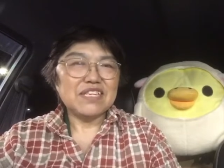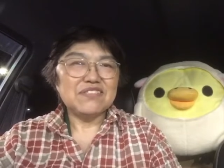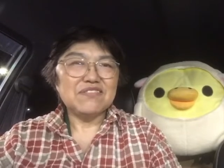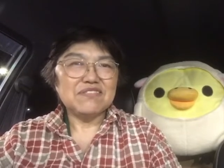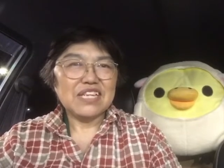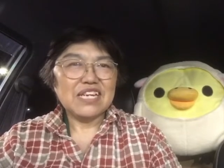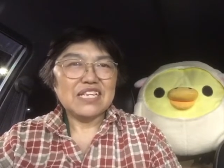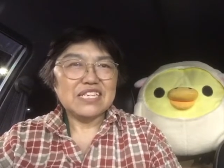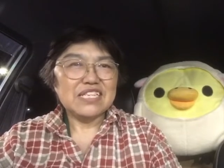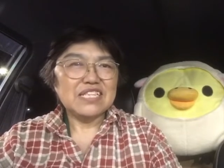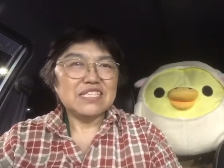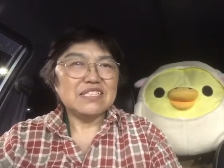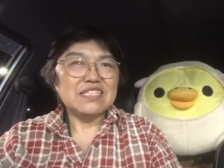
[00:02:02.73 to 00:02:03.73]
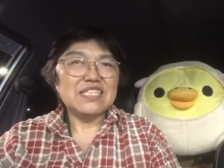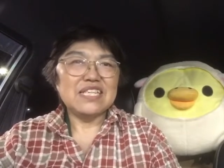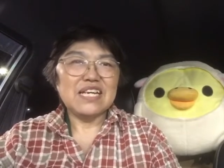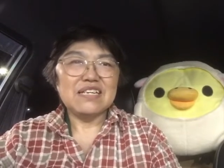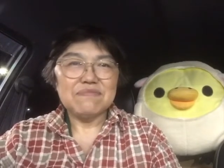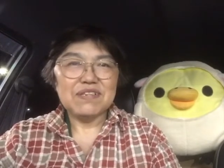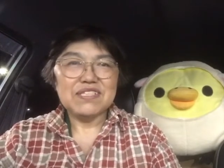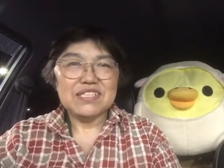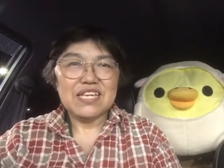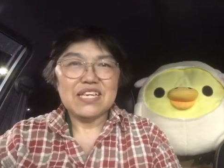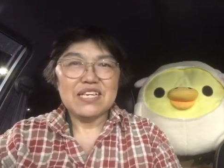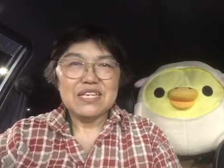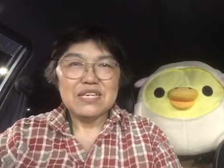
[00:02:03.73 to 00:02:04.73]
状態になりまし
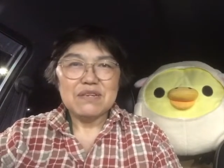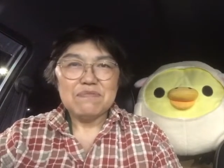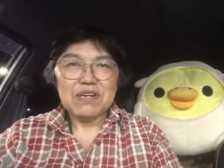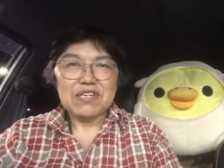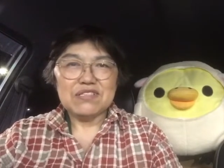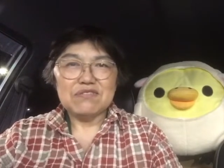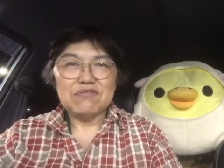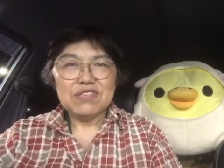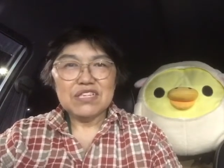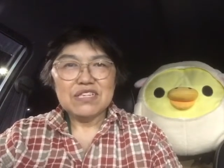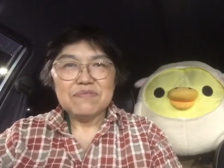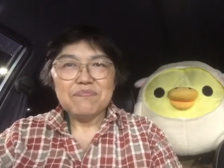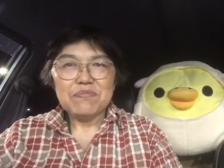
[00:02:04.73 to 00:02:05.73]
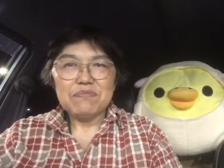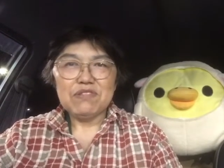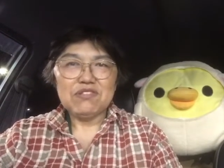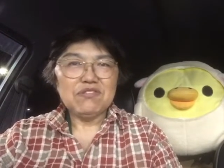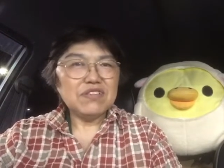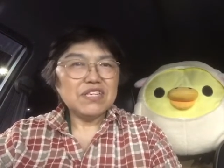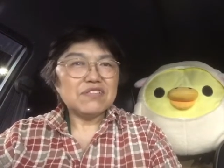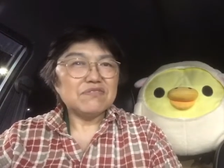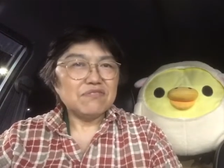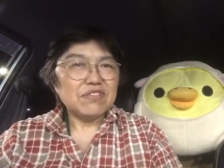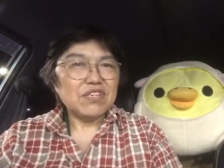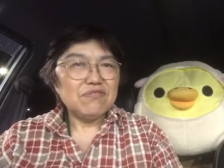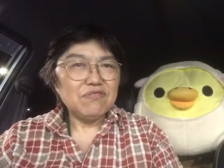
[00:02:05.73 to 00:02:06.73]
てまあそれで、まあ、トイレ行く
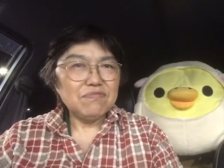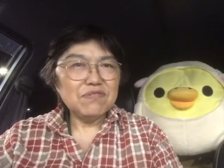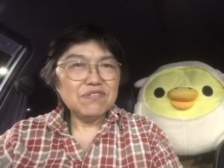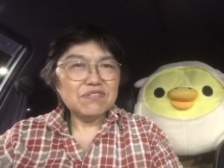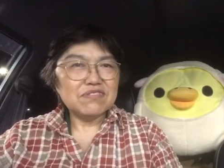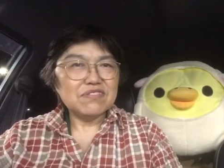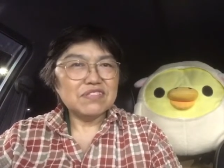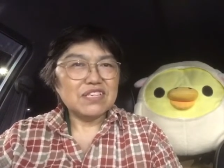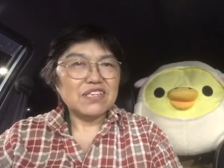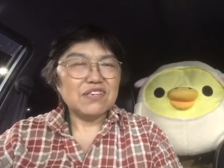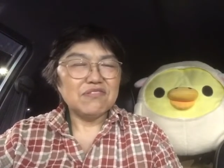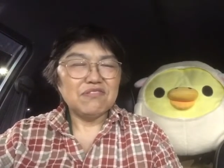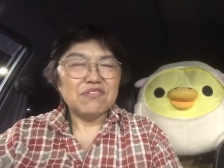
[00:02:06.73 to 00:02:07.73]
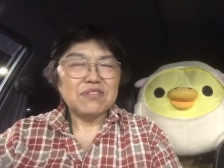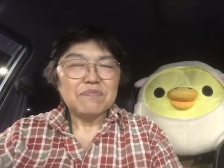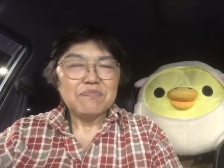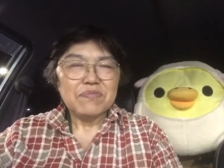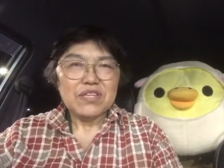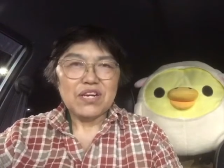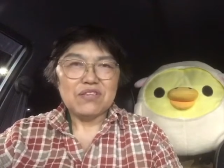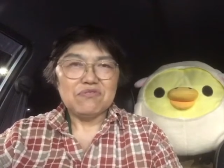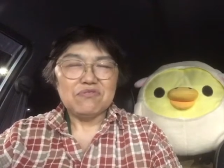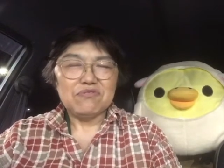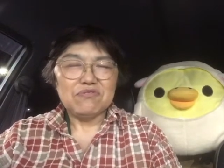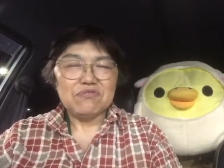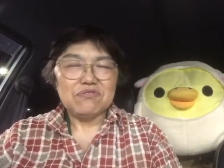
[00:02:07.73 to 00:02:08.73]
とねイオンモールって結構あ
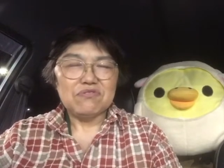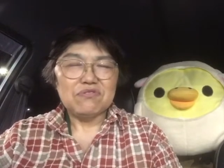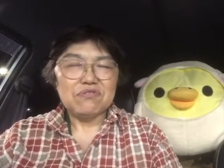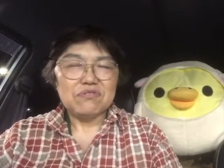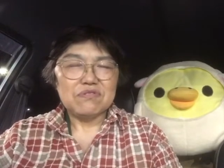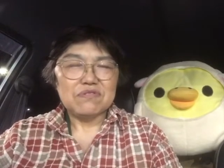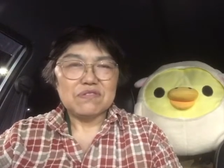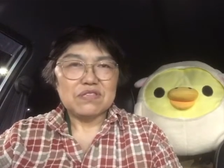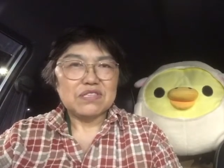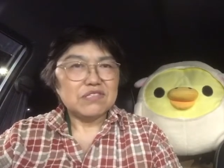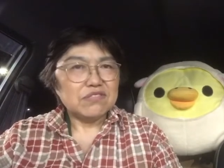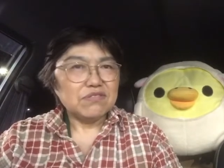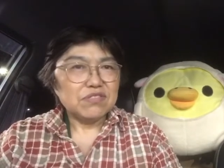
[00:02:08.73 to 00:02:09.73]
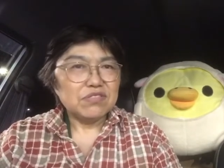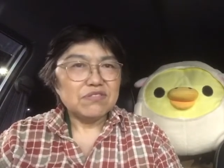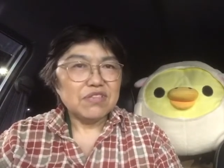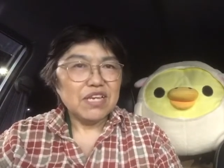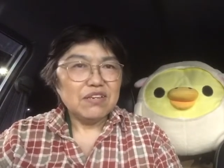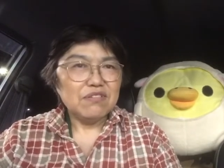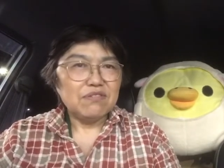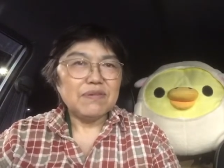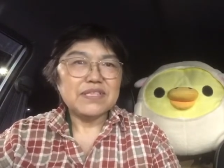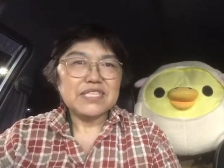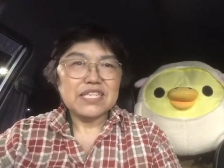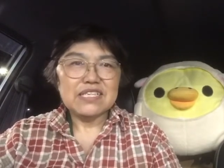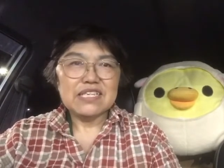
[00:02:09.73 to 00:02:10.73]
のー、掃除のねお
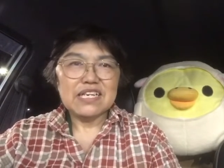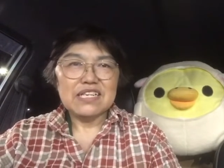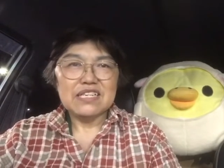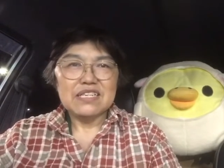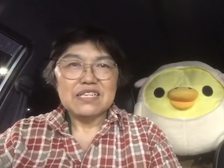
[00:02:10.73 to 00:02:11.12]
ばちゃんが